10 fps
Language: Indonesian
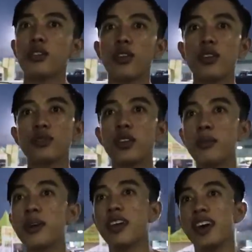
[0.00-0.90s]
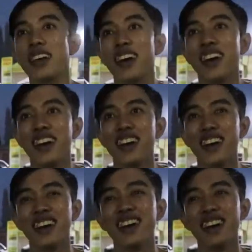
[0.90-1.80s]
tol Surabaya ya
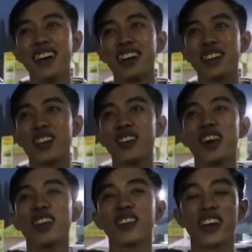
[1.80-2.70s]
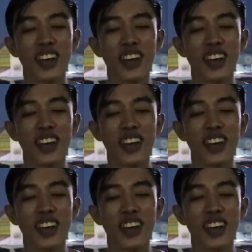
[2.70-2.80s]
Tol Waru Tol Waru